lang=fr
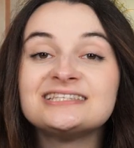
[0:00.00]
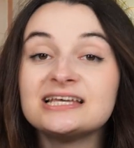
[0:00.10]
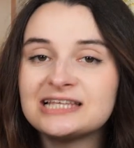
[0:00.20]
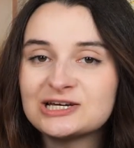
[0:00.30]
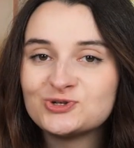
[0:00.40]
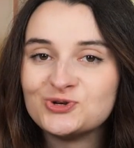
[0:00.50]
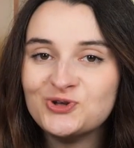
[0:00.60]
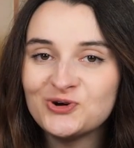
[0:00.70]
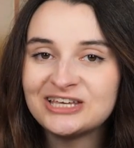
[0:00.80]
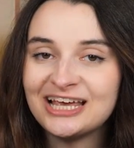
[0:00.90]
C'est un jeu
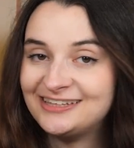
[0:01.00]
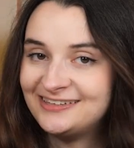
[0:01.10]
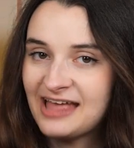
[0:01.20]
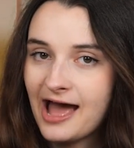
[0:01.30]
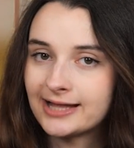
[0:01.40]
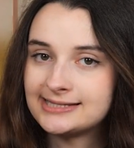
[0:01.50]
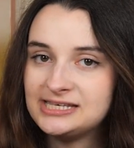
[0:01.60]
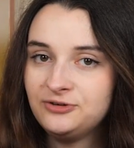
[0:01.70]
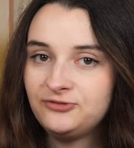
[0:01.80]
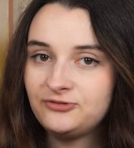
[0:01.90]
d'enquête
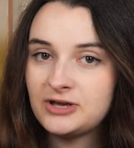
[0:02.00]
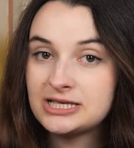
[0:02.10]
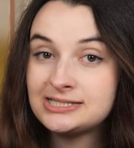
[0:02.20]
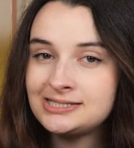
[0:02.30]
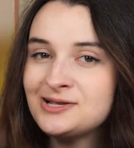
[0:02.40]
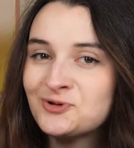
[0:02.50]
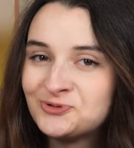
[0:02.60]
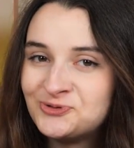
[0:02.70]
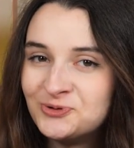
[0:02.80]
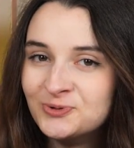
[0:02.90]
narratif
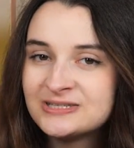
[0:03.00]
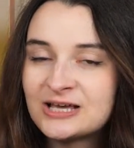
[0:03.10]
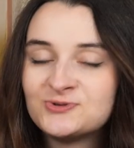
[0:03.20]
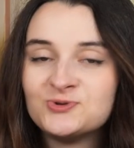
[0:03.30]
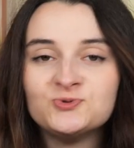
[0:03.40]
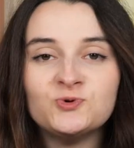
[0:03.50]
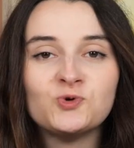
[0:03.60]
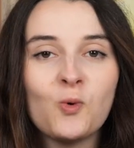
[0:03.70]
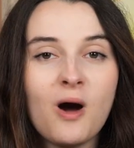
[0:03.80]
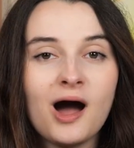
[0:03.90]
silencieux. Ça se joue de
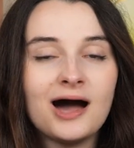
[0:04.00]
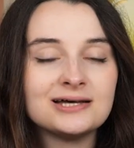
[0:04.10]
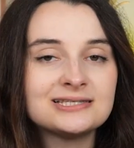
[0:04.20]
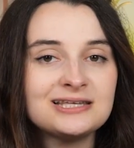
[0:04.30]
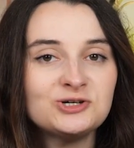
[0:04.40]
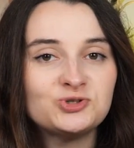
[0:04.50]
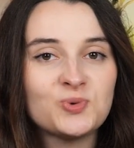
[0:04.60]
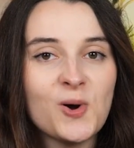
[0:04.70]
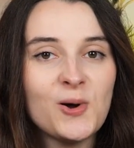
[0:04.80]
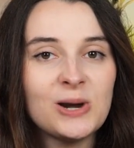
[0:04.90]
3 à 5
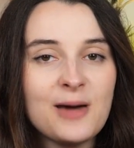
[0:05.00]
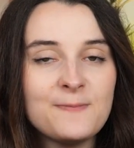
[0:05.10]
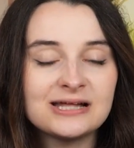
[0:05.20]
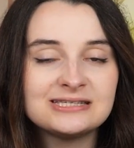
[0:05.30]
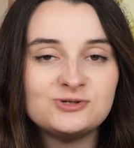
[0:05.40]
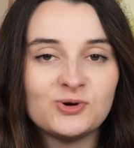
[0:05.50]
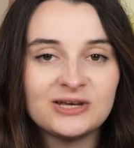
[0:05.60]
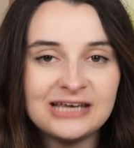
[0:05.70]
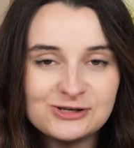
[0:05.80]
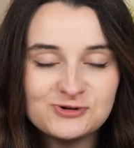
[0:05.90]
joueurs, la partie
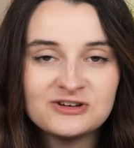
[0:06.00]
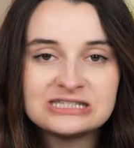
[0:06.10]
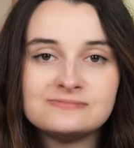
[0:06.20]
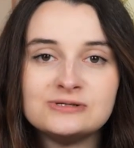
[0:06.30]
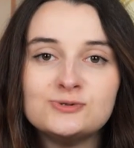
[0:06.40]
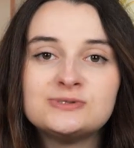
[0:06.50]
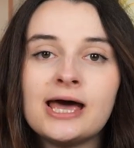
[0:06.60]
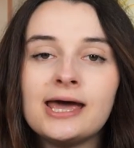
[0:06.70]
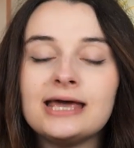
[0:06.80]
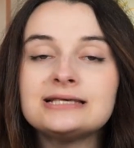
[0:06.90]
dure 90
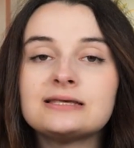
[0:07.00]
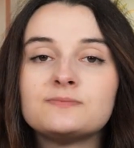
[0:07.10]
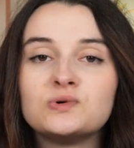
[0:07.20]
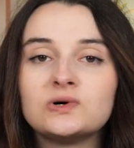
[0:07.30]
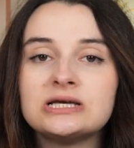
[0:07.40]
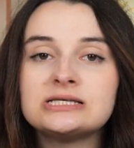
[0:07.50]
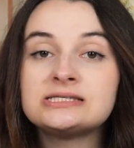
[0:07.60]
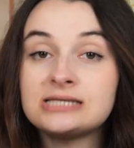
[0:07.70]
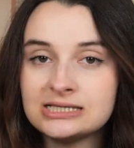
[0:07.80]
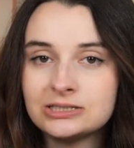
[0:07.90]
minutes et c'est pour les
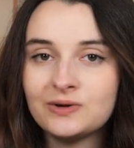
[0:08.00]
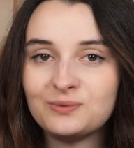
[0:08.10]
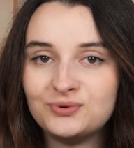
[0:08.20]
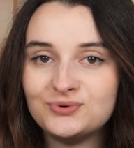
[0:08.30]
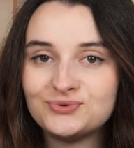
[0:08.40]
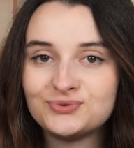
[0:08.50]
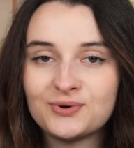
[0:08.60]
16 ans et plus.